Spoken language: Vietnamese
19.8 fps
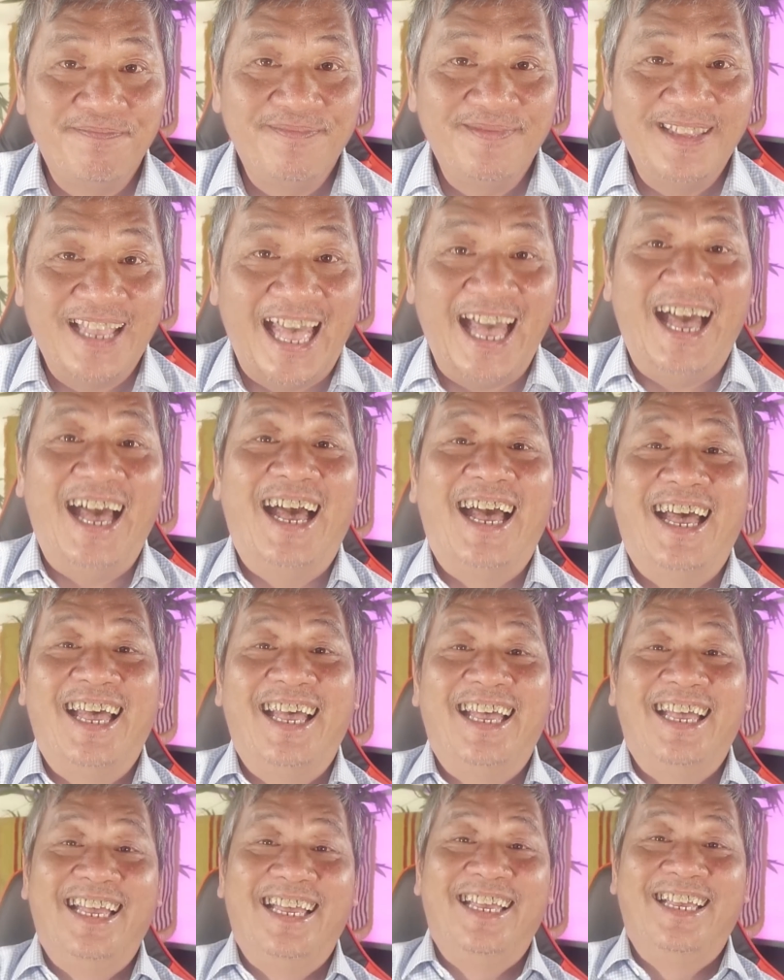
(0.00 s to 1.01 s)
Ha!
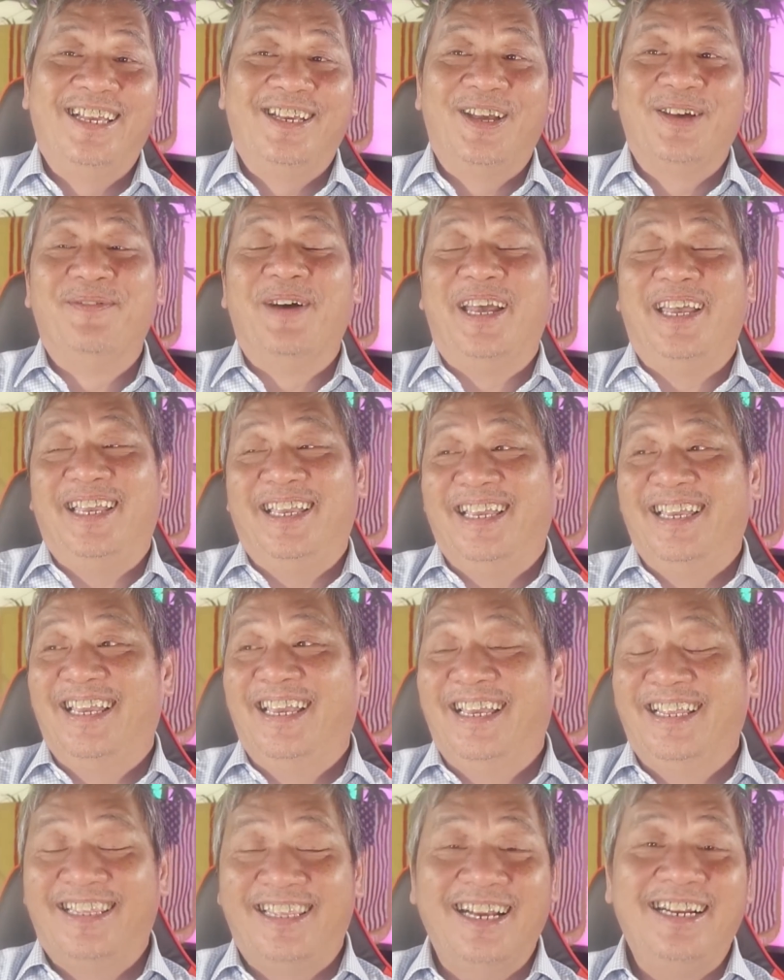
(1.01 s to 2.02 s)
Quý vị,
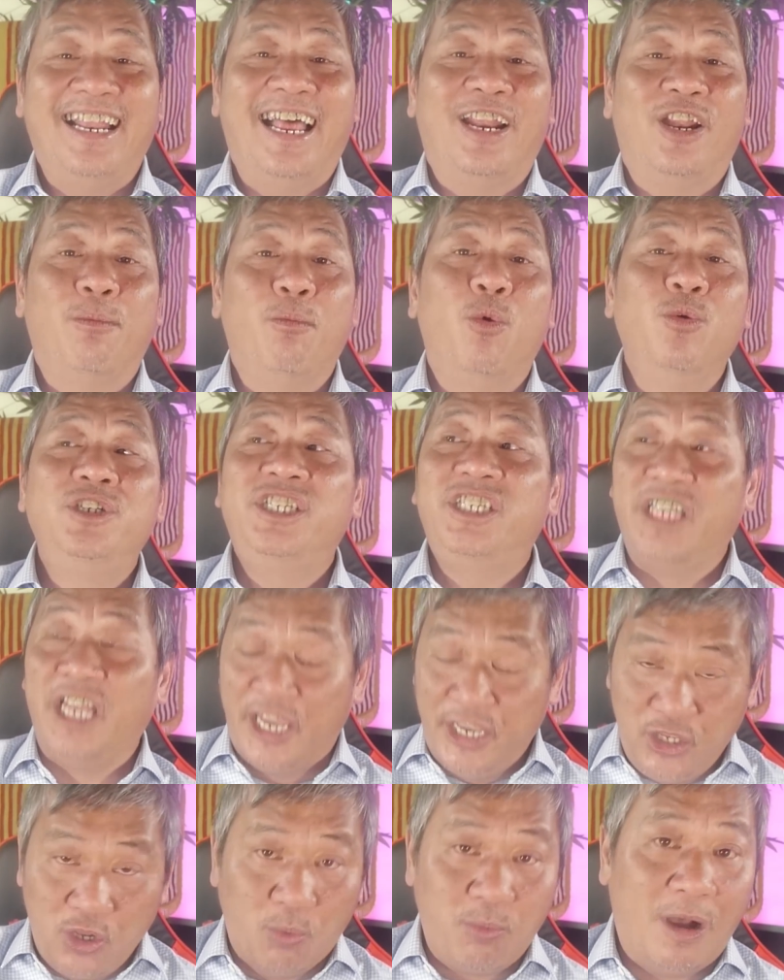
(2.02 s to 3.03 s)
tức là nó muốn
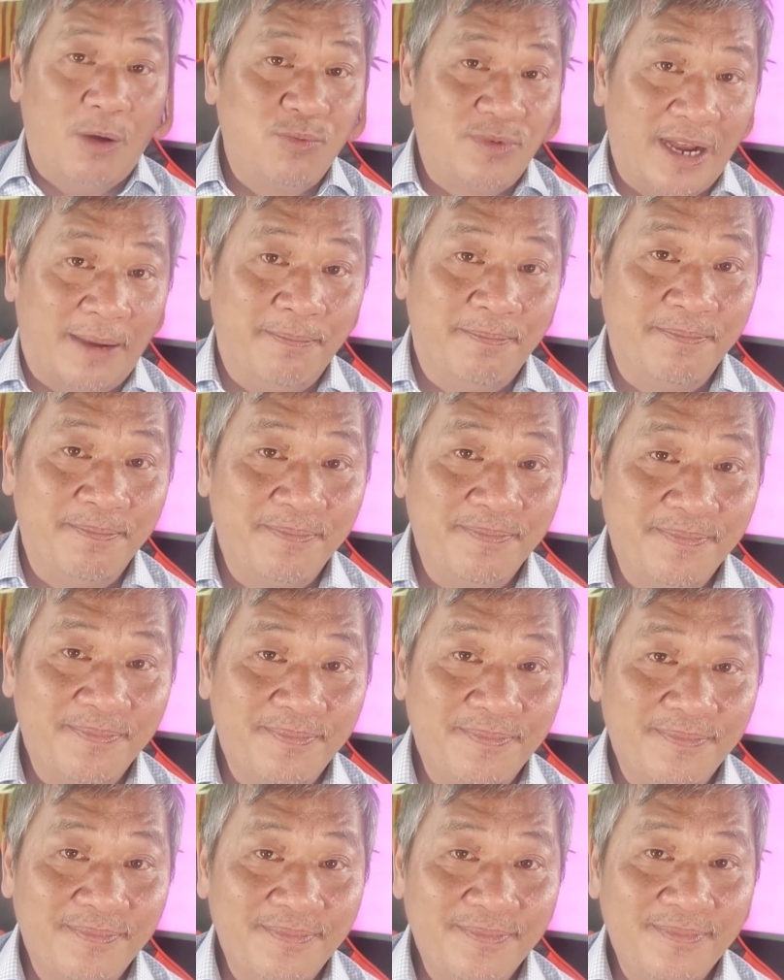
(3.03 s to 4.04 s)
sỉ nhục ông Trump.
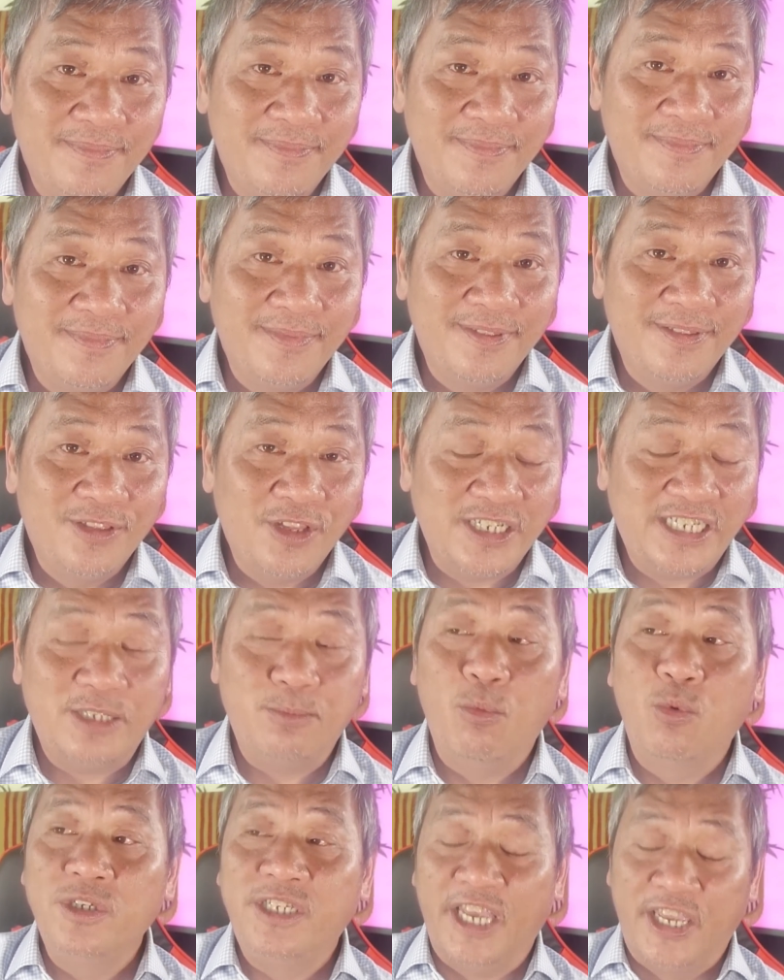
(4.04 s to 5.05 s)
Nó
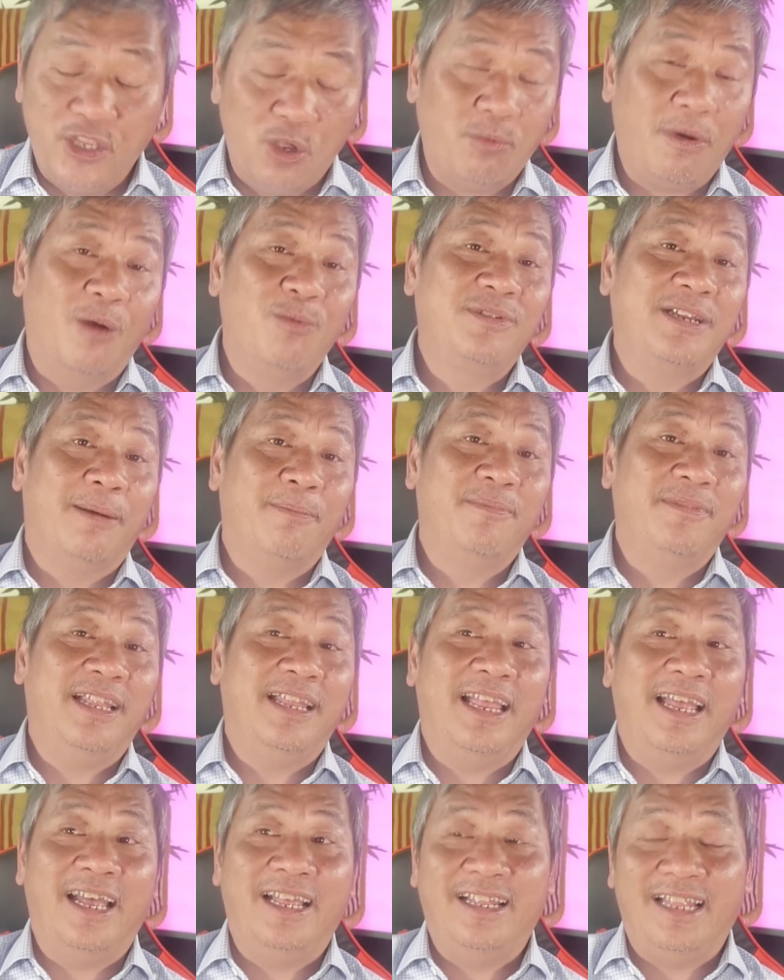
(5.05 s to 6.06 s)
muốn sỉ nhục ông Trump
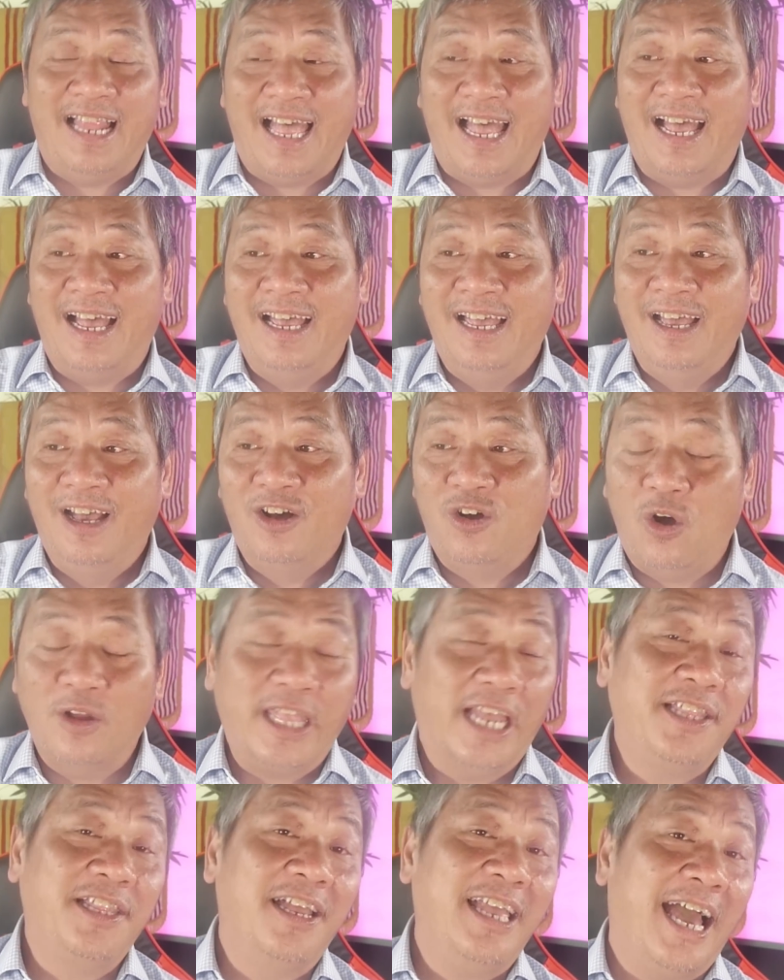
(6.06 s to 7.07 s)
là là có
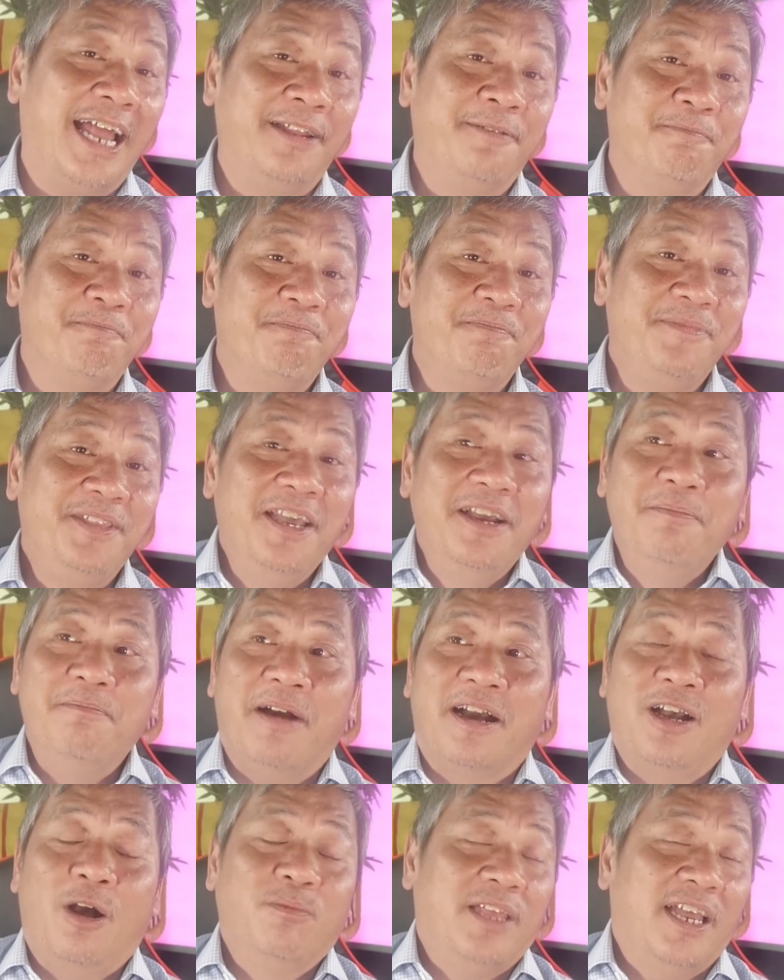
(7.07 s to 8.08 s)
thể tới Anh nhưng
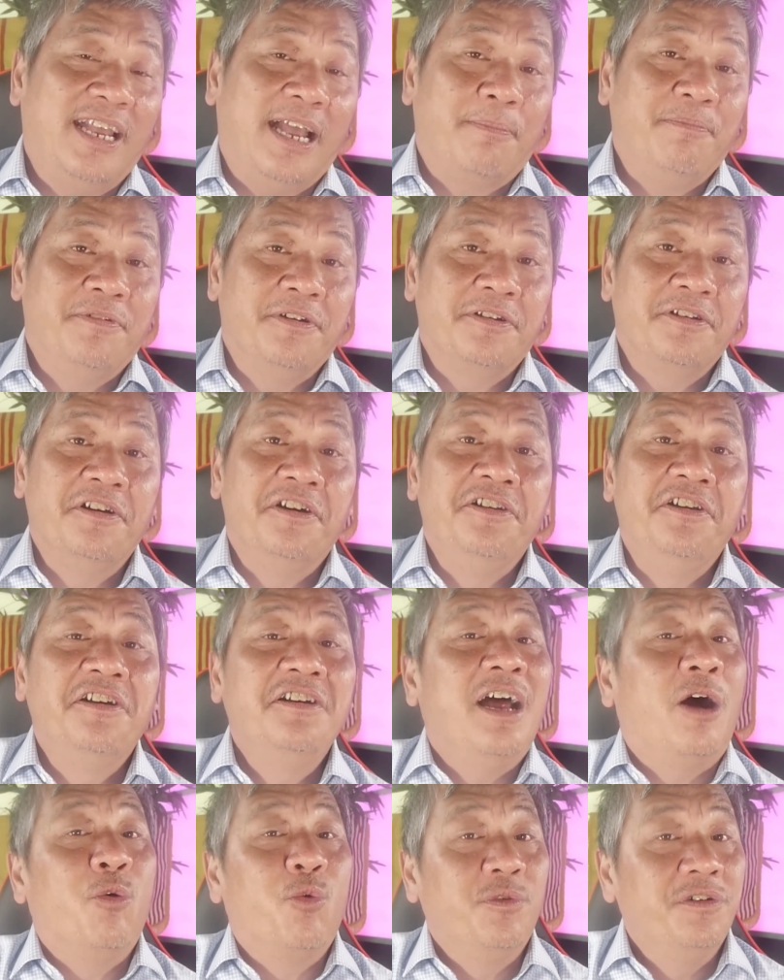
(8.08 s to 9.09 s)
mà không thể gặp được người đứng
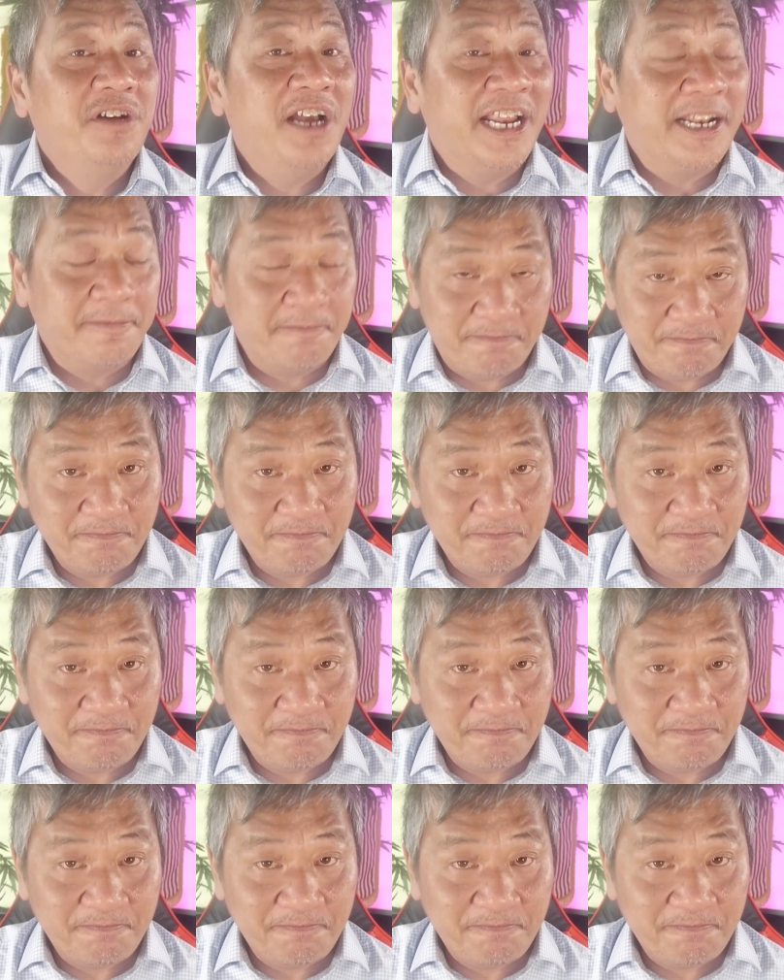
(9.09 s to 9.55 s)
đầu của nước Anh.